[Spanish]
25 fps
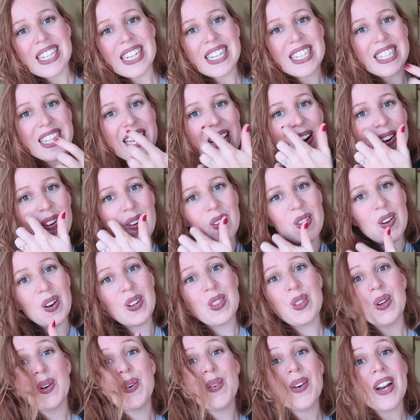es día 1 de
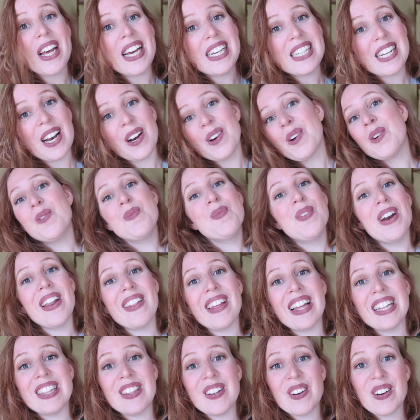octubre, es el cumple
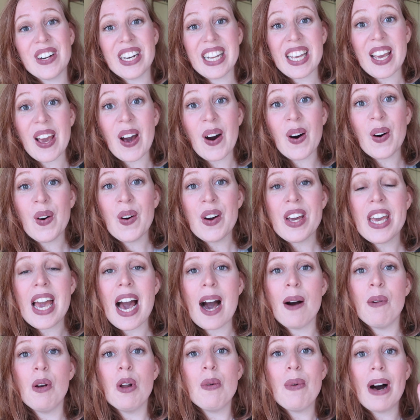de Tony. Hoy
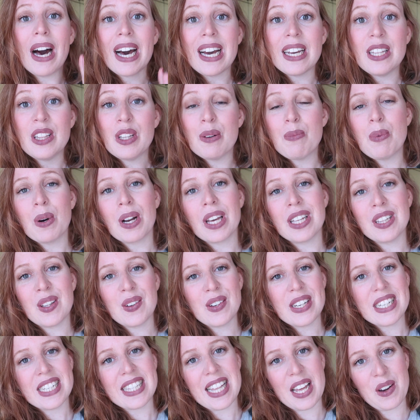hablo bajito porque
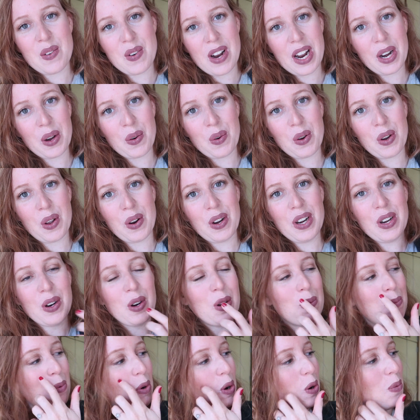Tony está en una reunión y no
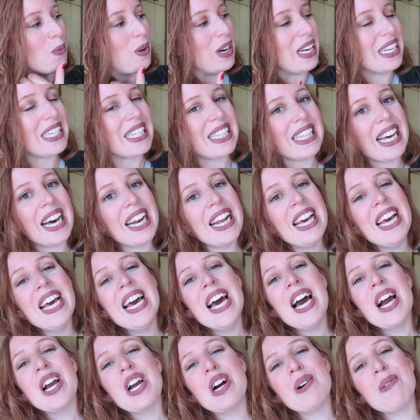lo puedo molestar.
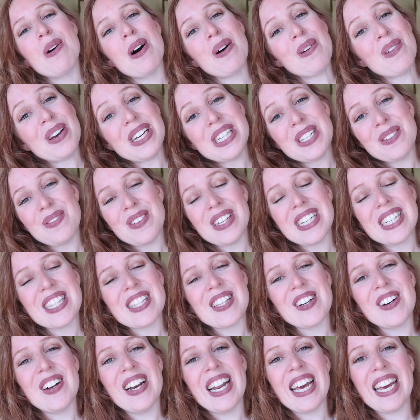Como habéis
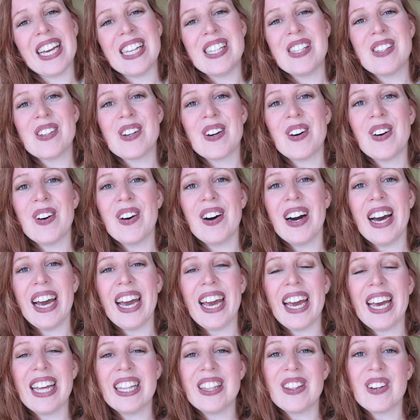visto, le he hecho
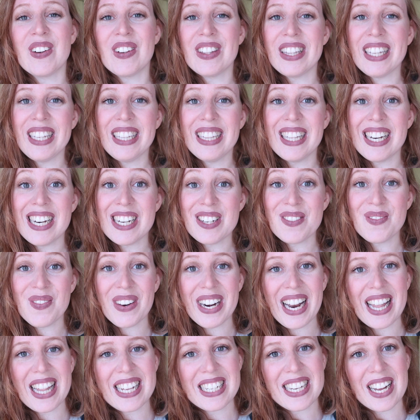eh, tortitas
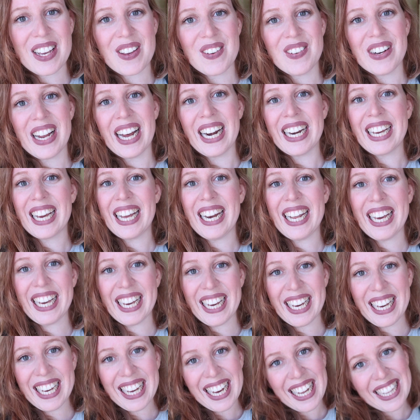para desayunar que le
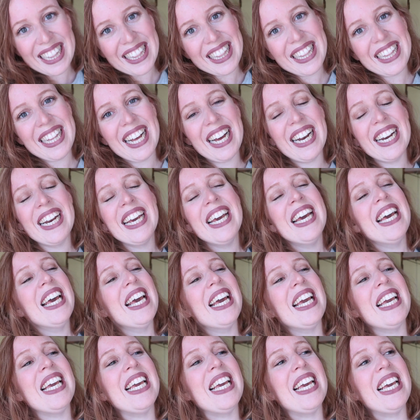encantan
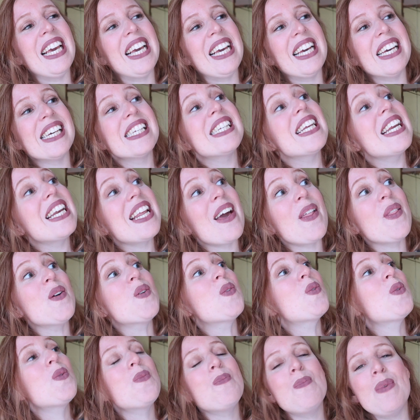y que sería de
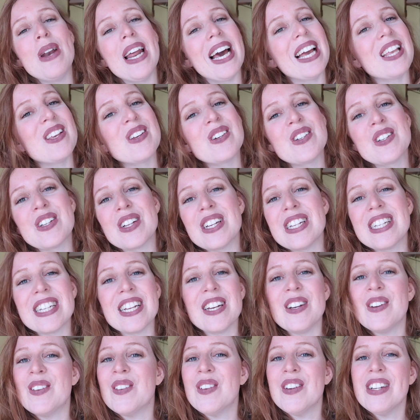un cumpleaños
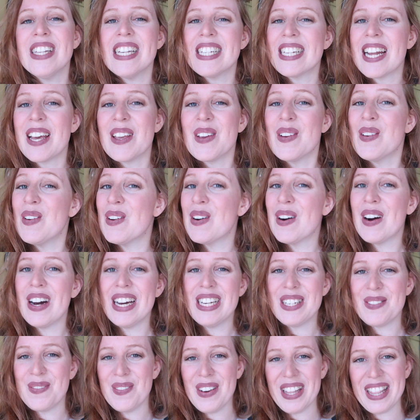sin un desayuno
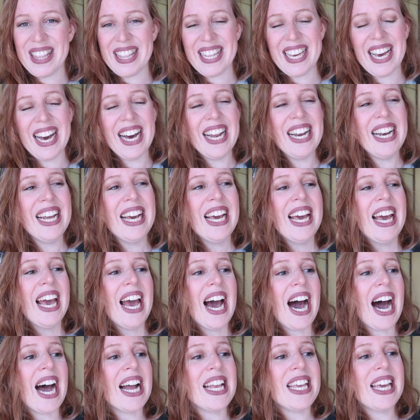especial.
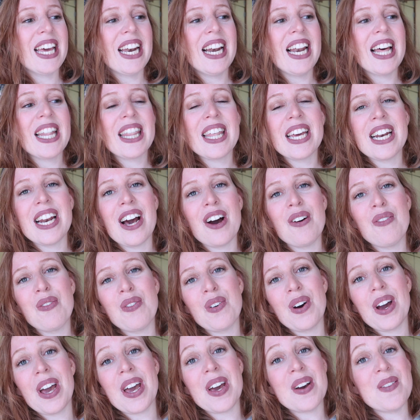Ayer la cena
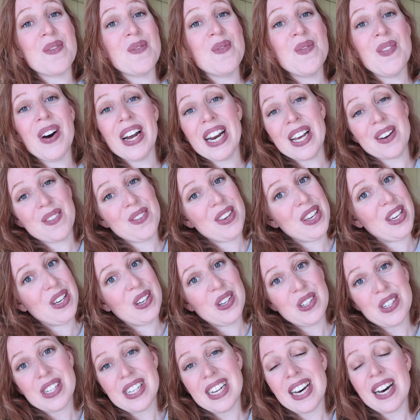fue
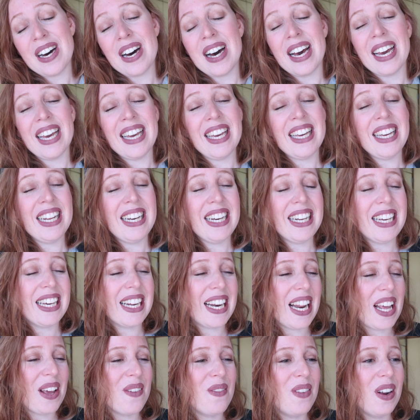maravillosa,
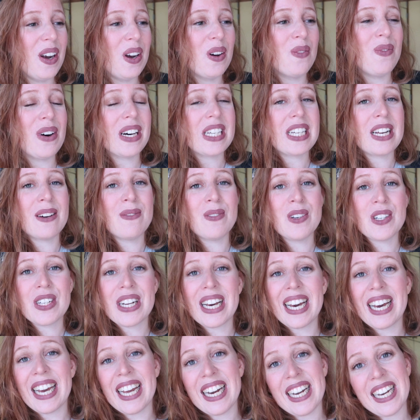increíble, lo pasamos
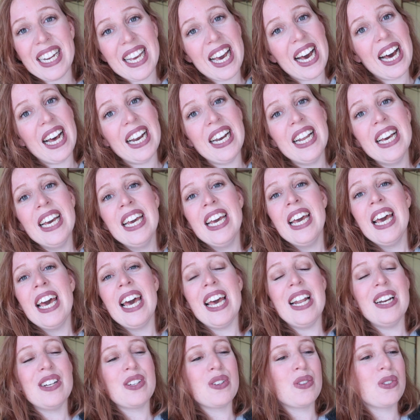genial,
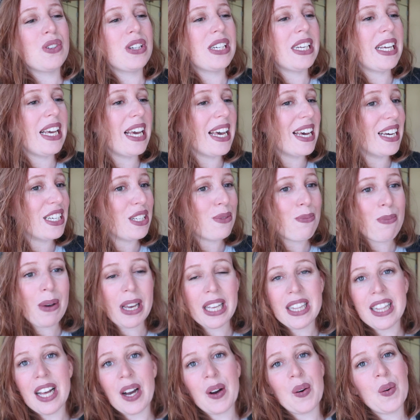el sushi
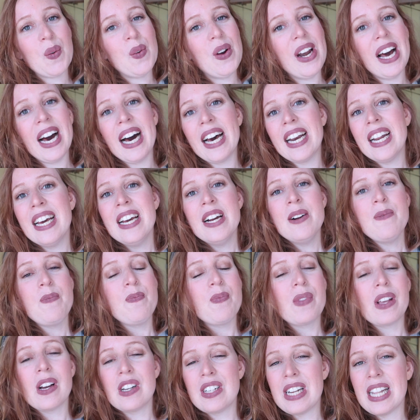espectacular.
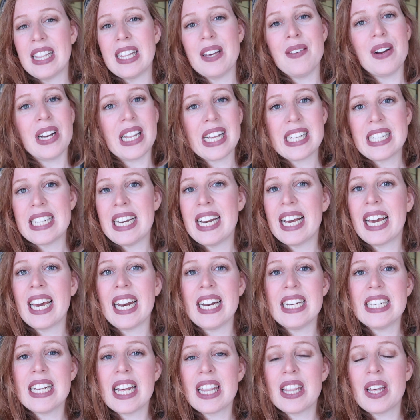O sea, de verdad, si le
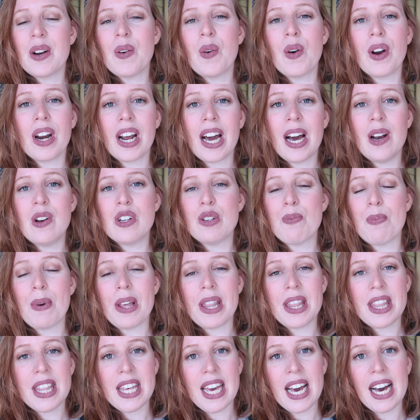queréis hacer un regalo
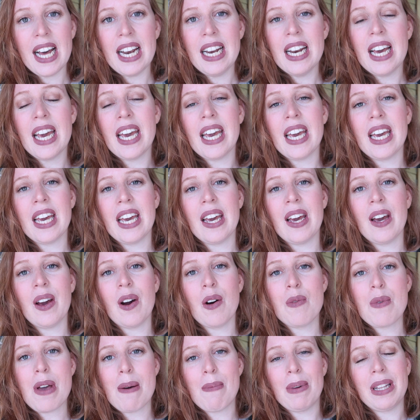especial, eh,
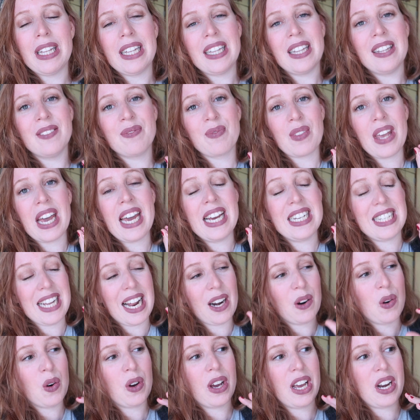obviamente es
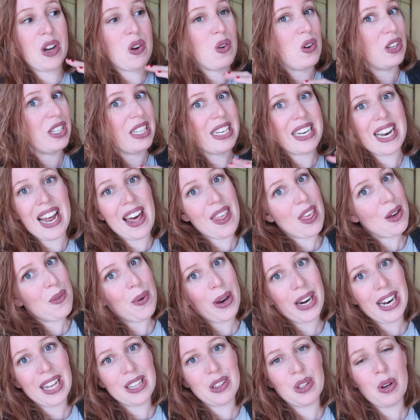algo que no es nada
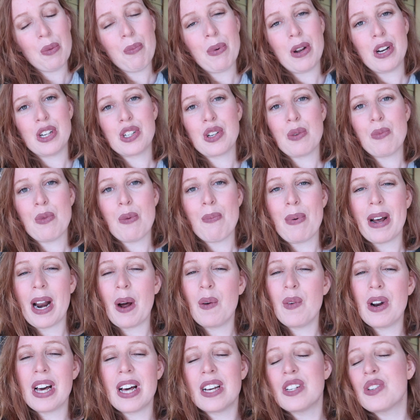barato, pero es como para
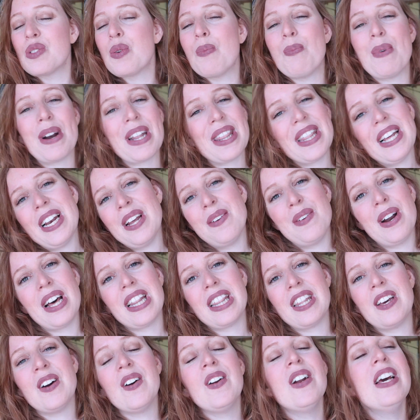una super
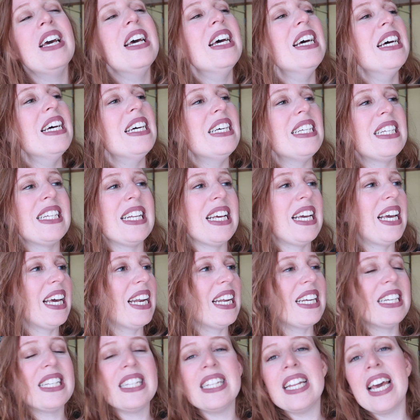celebración. Si
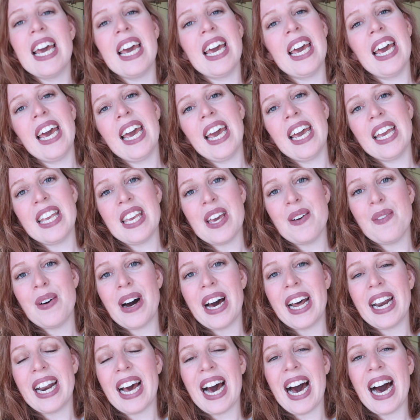queréis eh,
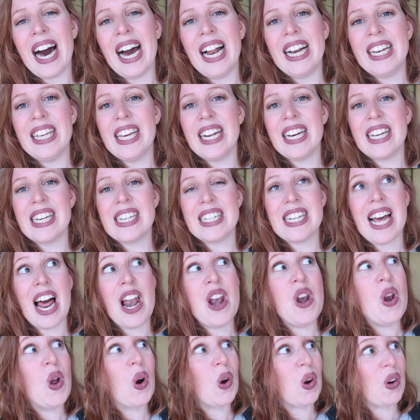llevar a alguien que sea
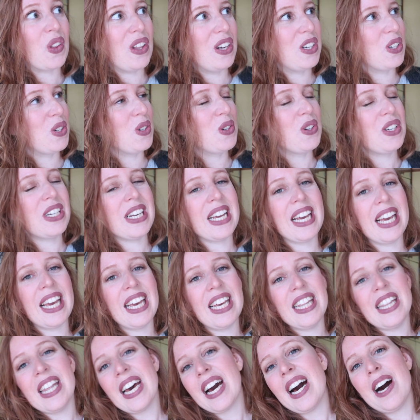loco del sushi
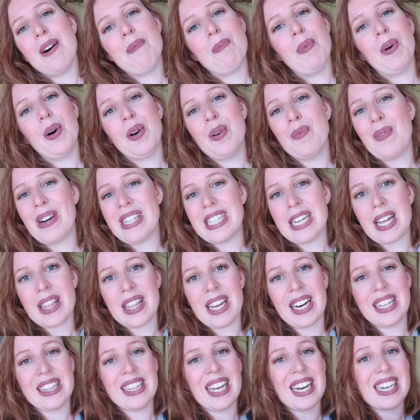y de Japón, vais a
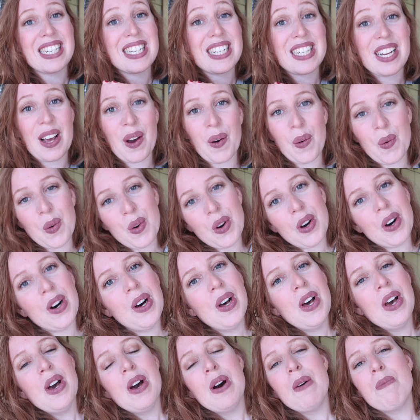acertar seguro,
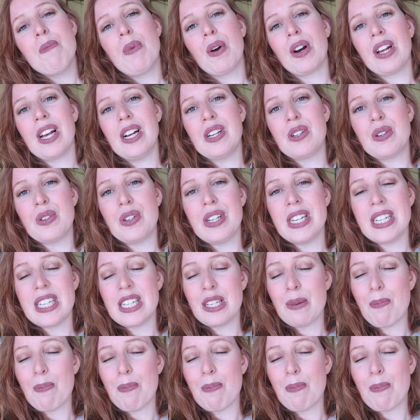porque el sushi es